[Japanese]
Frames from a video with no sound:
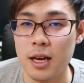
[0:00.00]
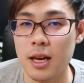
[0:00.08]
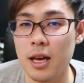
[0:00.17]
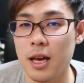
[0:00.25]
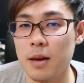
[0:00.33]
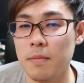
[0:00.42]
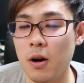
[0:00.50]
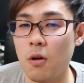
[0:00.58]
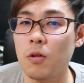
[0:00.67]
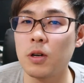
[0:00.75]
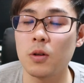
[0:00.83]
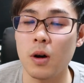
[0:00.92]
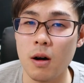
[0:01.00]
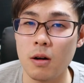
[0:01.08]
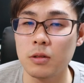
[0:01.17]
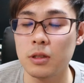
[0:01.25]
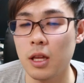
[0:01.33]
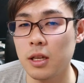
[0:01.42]
えー、まあ、小売とか
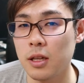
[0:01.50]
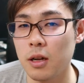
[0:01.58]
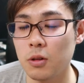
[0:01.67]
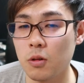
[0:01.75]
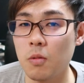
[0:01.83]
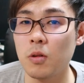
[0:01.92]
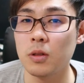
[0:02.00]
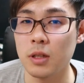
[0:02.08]
は売っていってると思う